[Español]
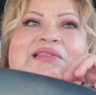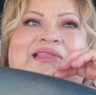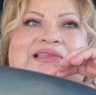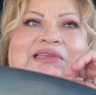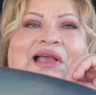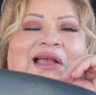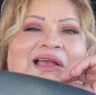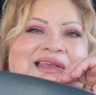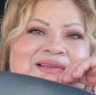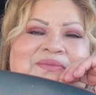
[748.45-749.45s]
dice,
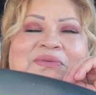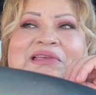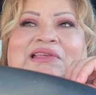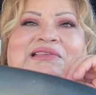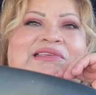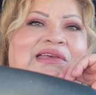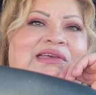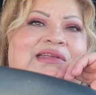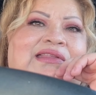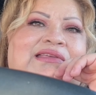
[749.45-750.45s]
ay, no puede
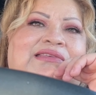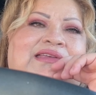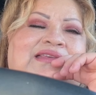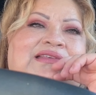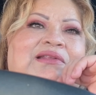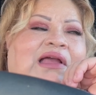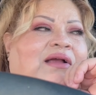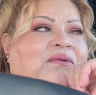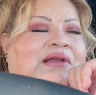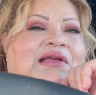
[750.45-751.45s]
ser, dice, eres
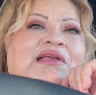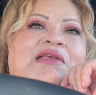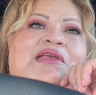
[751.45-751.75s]
Laura.